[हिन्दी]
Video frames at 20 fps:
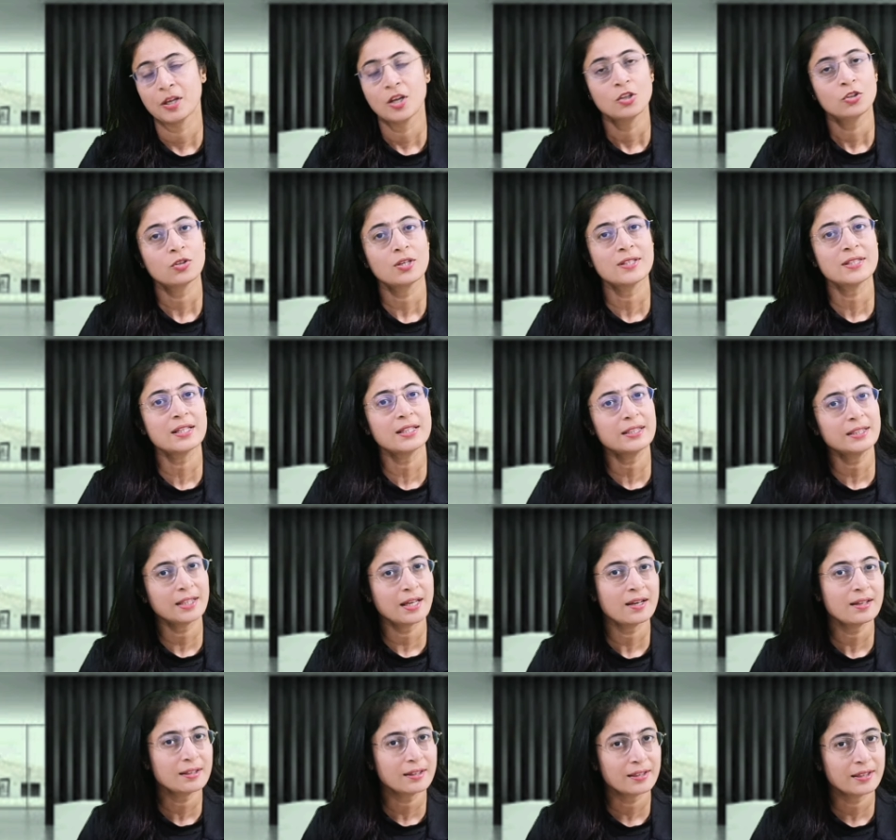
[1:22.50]
तो ऐसा क्या
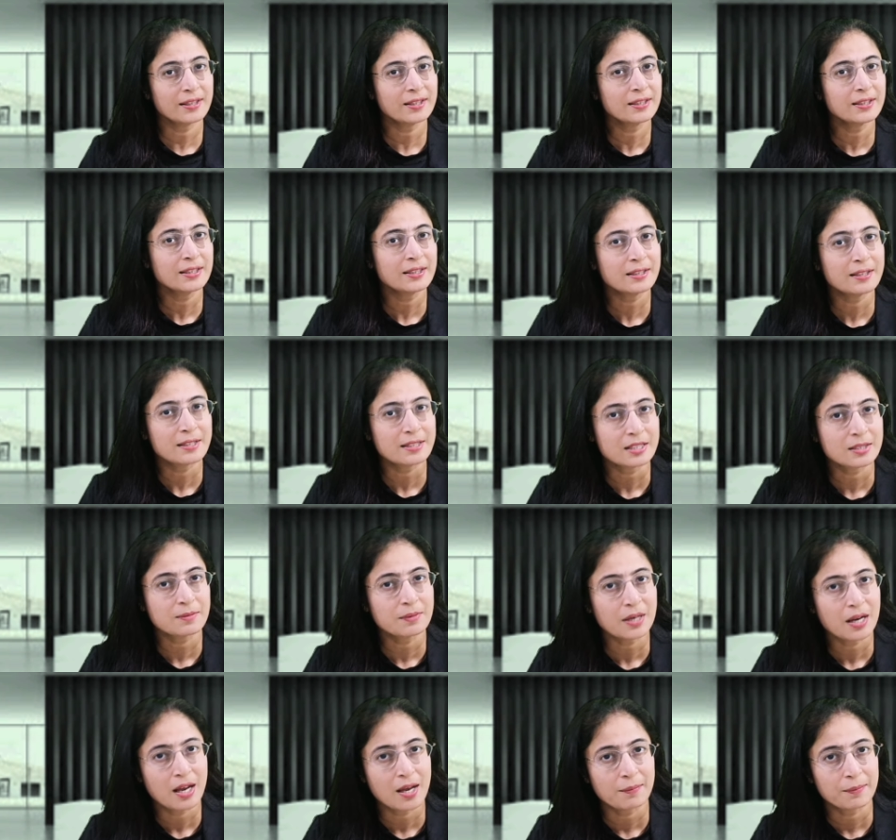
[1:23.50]
करें कि कस्टमर
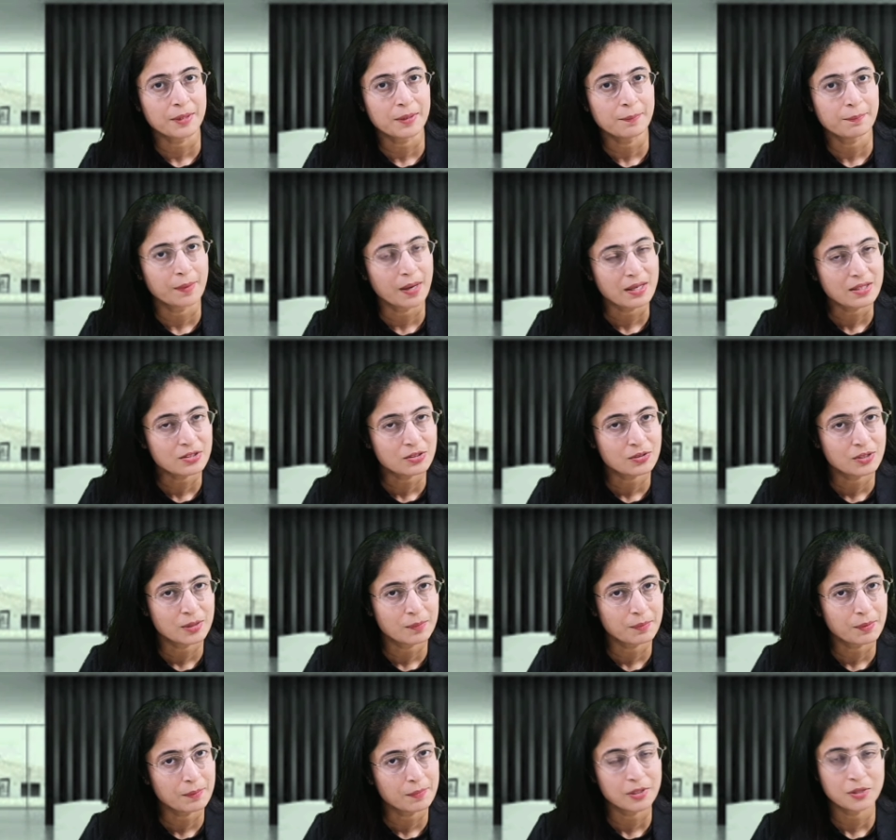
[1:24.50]
आपकी बात सुनने
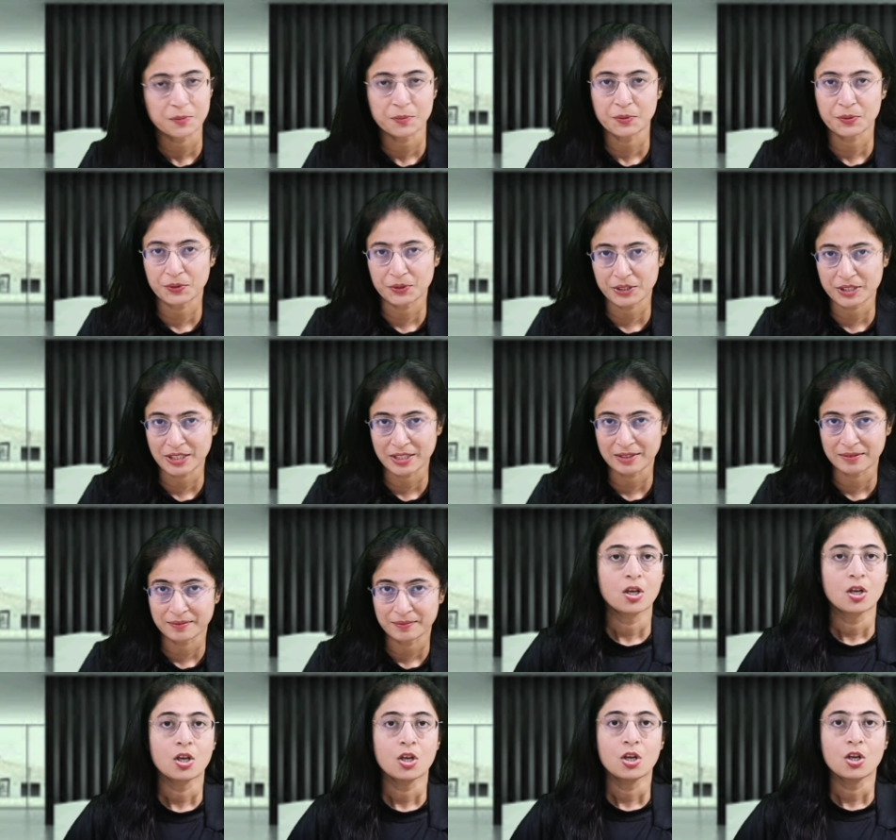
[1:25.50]
पर मजबूर हो जाए
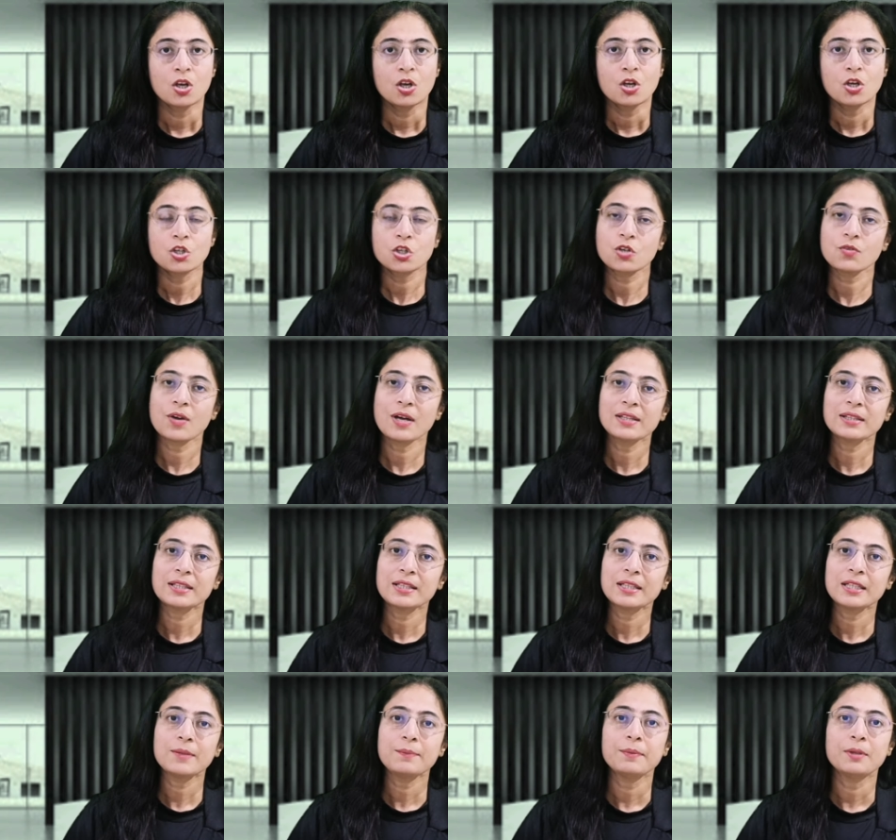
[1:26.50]
शुरुआत
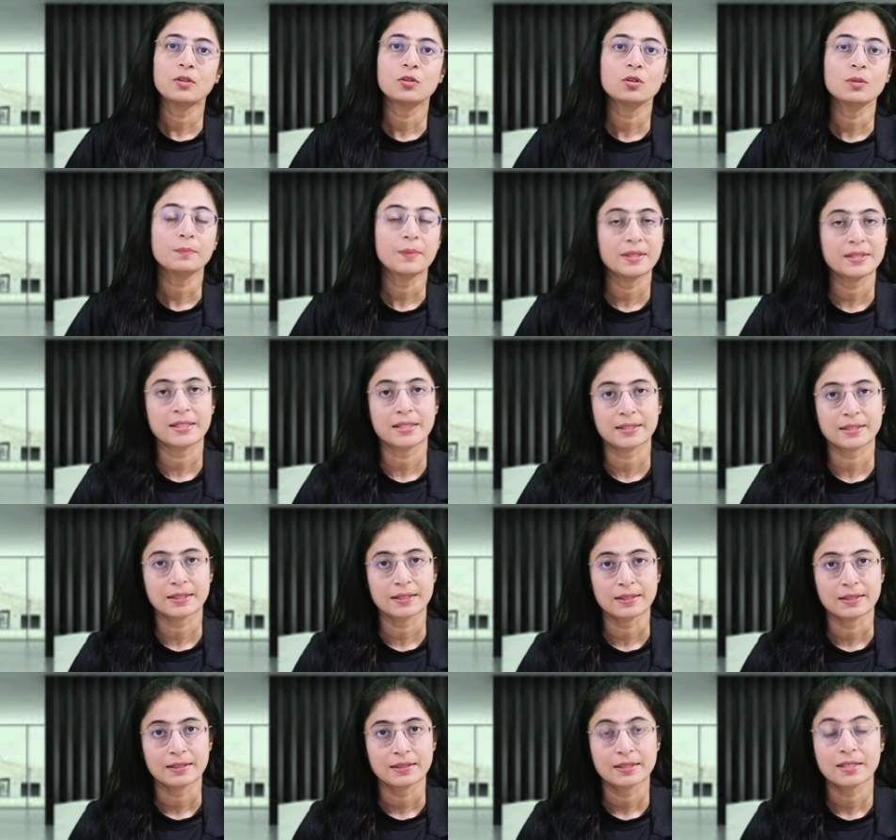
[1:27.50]
करेंगे बिल्कुल बेसिक से
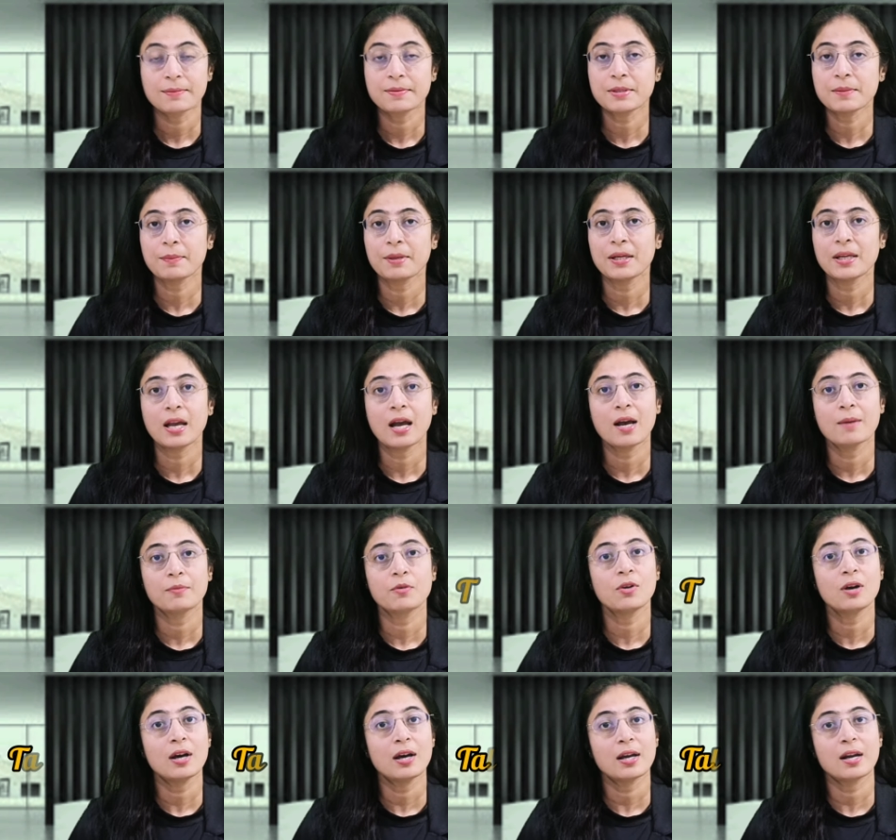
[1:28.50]
सबसे पहले आपको
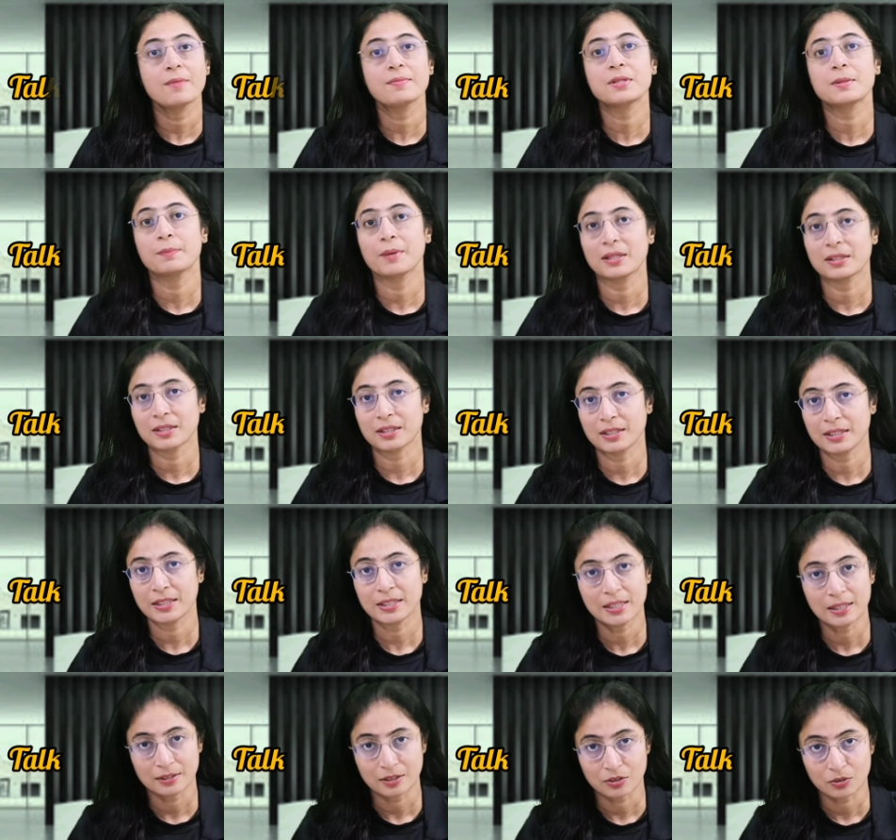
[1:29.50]
आराम से बात करने की
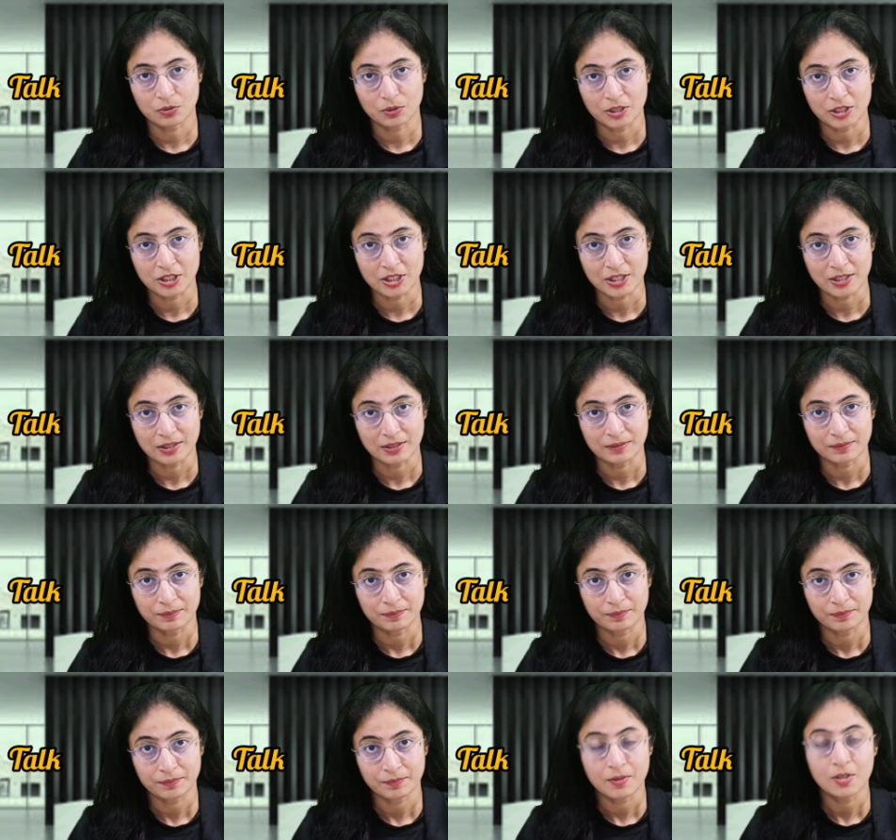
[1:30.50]
आदत होनी चाहिए
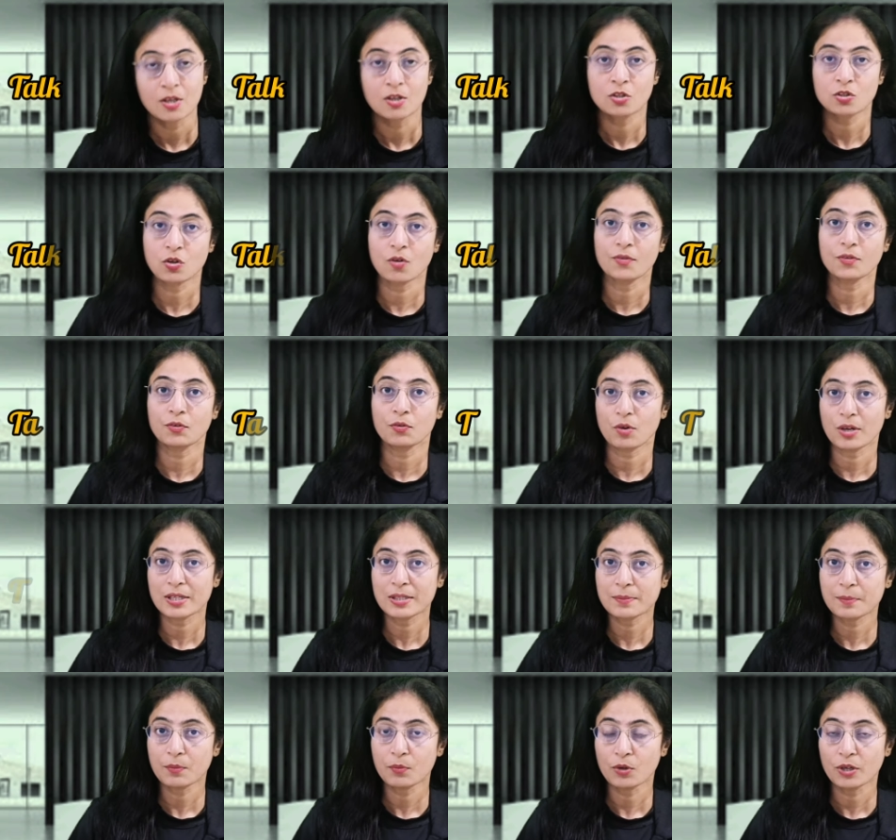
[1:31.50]
सॉफ्ट वॉइस
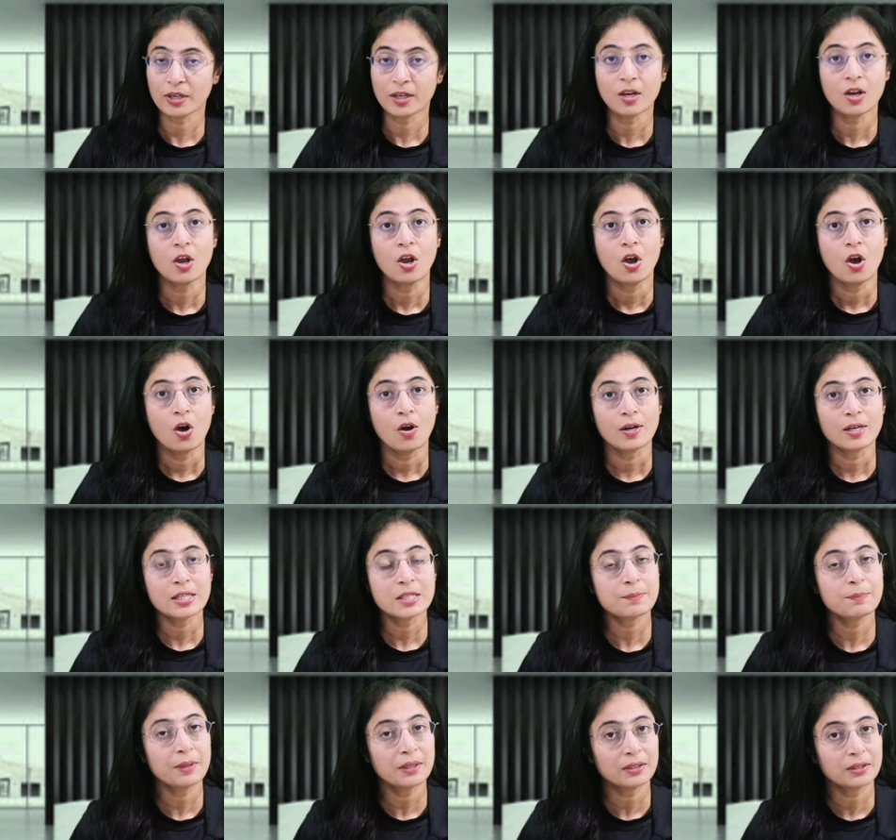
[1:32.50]
में बोले और
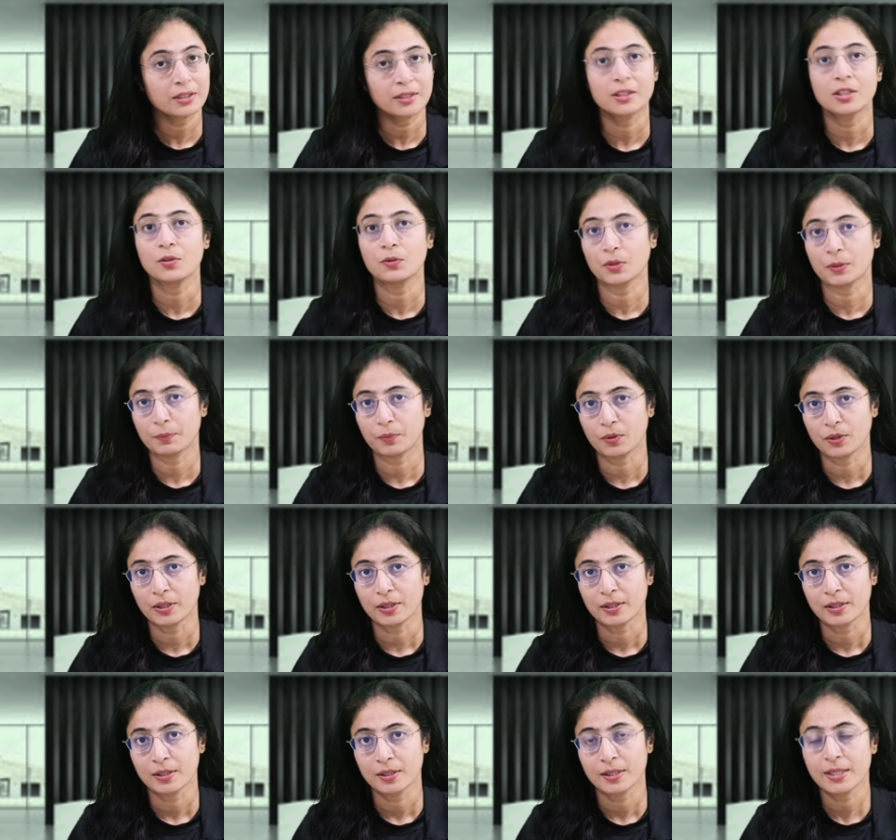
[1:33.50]
रिस्पेक्ट देते हुए बोले
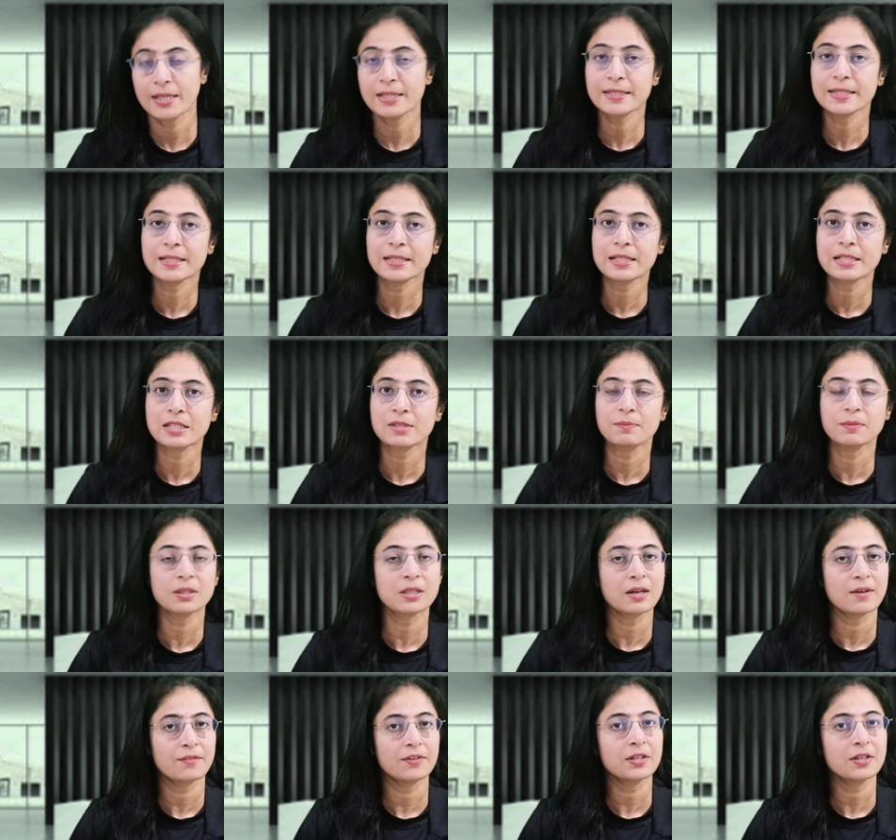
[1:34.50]
इससे कस्टमर काफ़ी